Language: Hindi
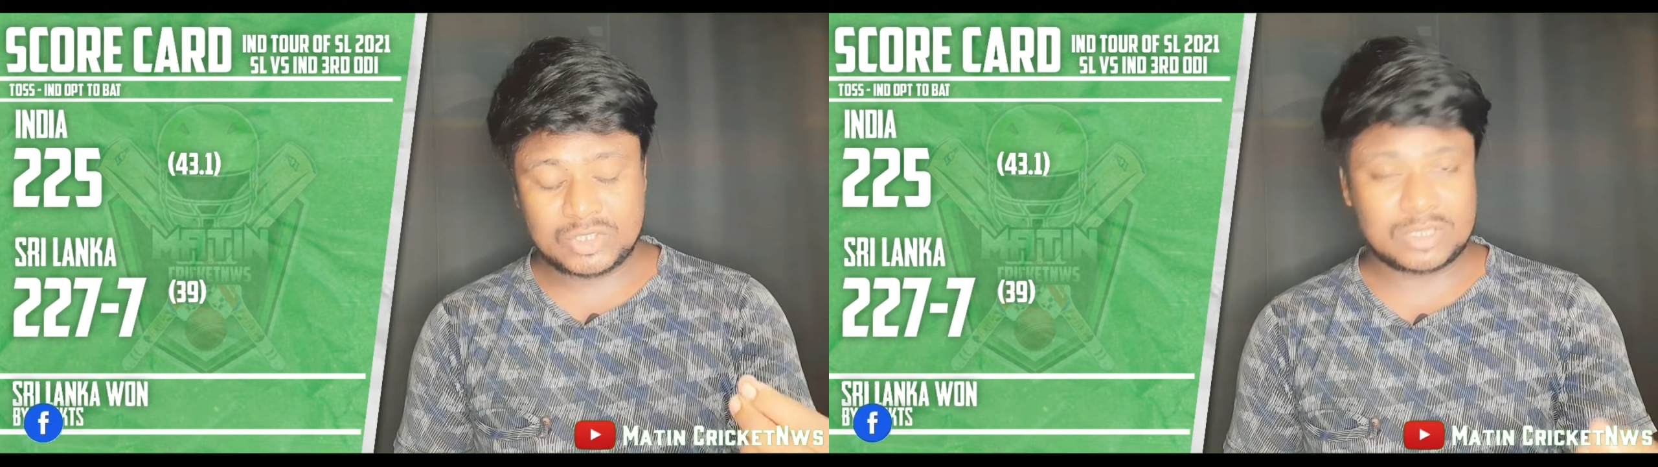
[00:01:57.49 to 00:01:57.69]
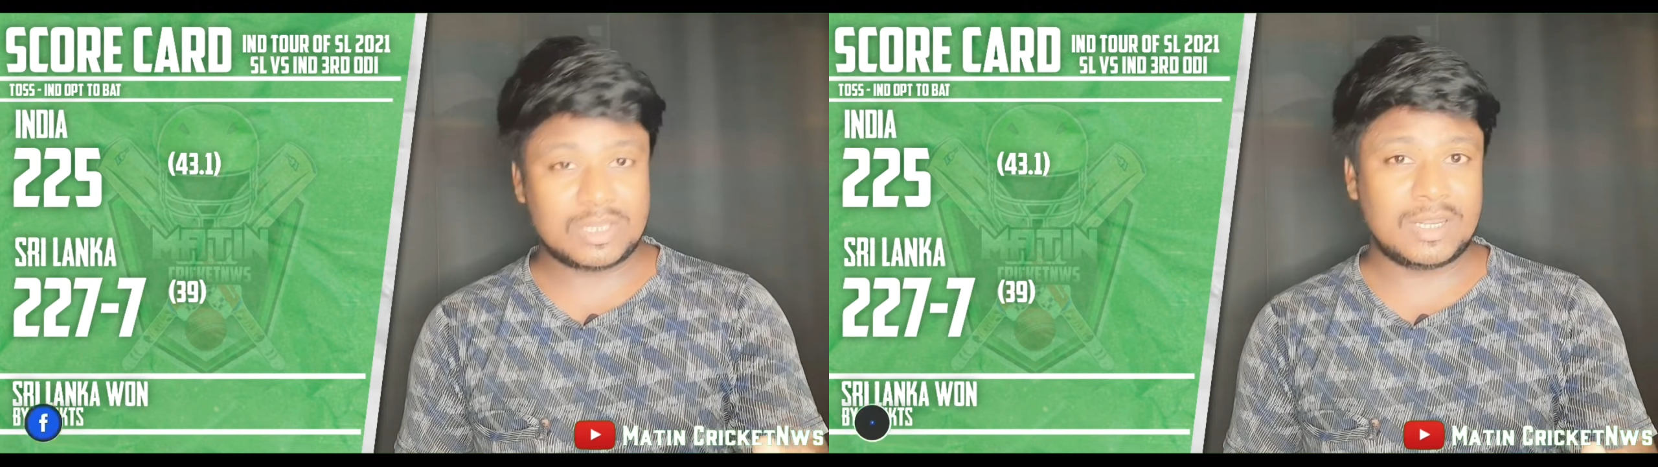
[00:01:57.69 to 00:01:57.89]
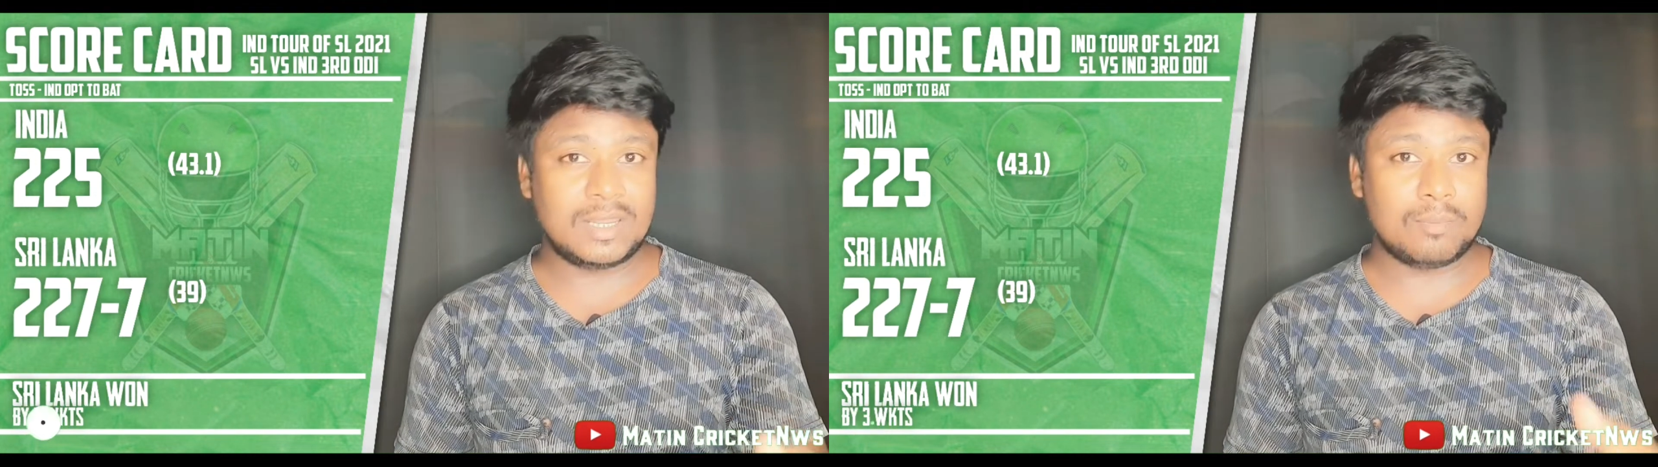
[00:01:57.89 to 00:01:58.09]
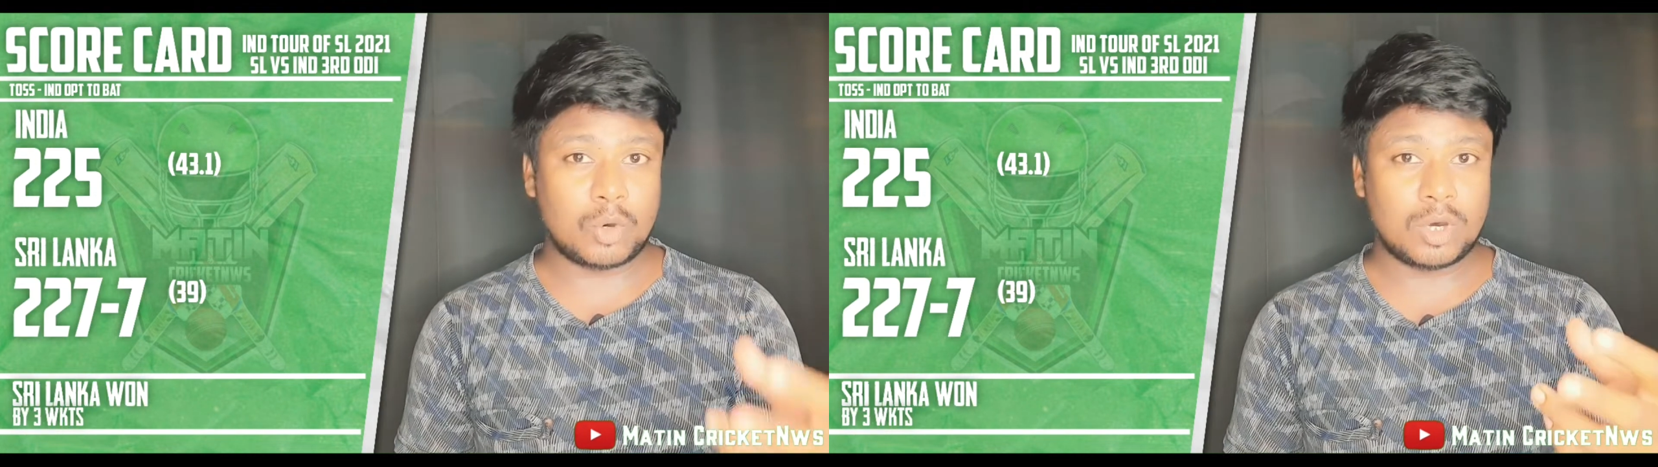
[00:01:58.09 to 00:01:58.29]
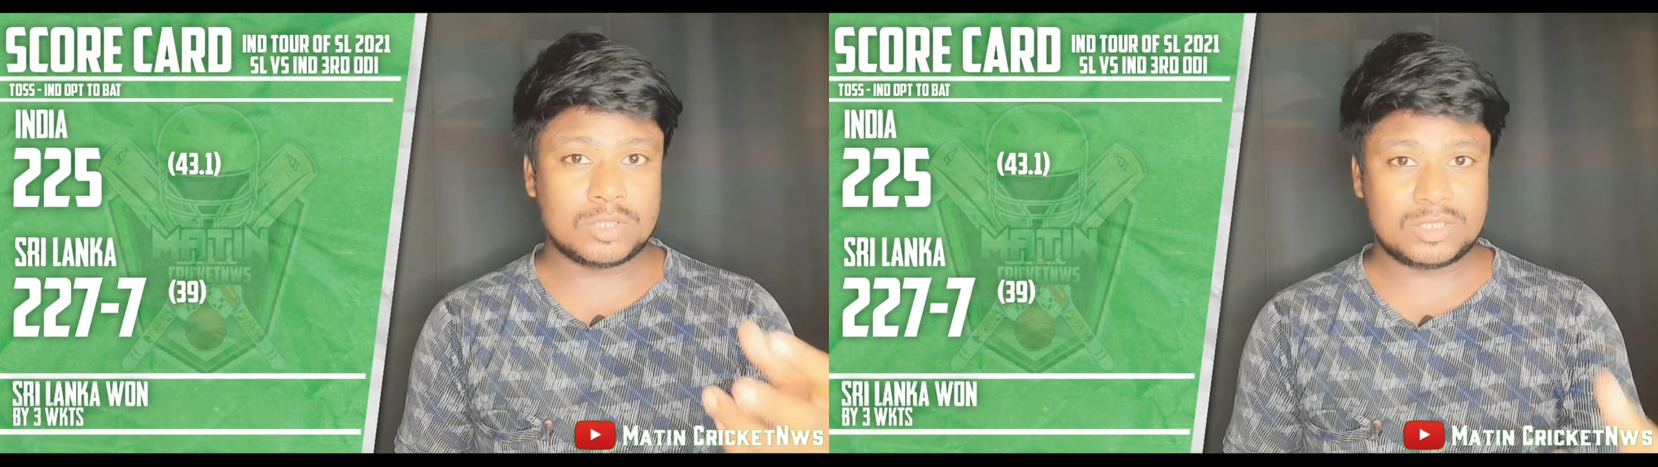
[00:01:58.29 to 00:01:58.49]
चेतन ने
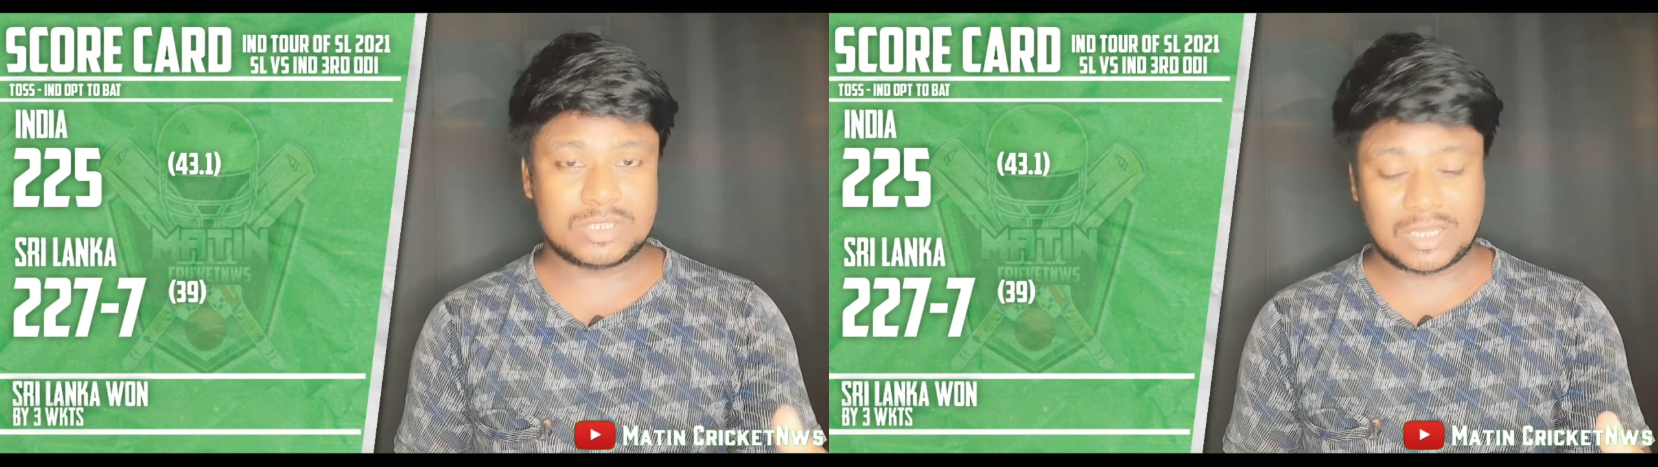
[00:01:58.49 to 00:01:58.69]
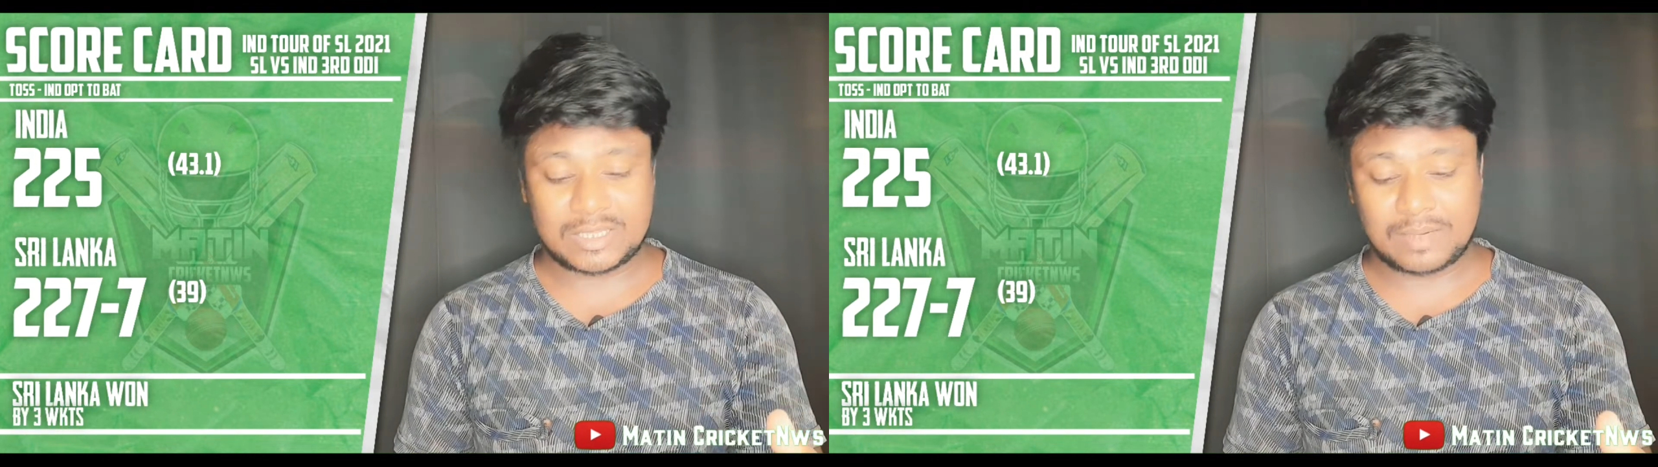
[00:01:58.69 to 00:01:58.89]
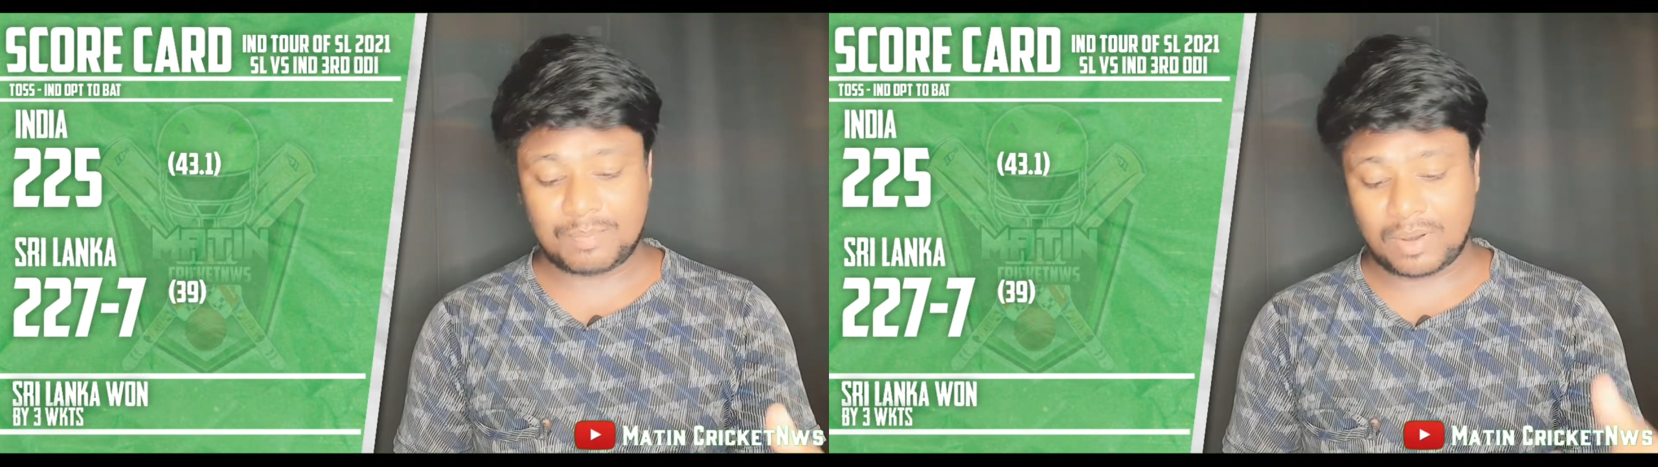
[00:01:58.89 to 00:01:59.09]
बहुत ही ज़्यादा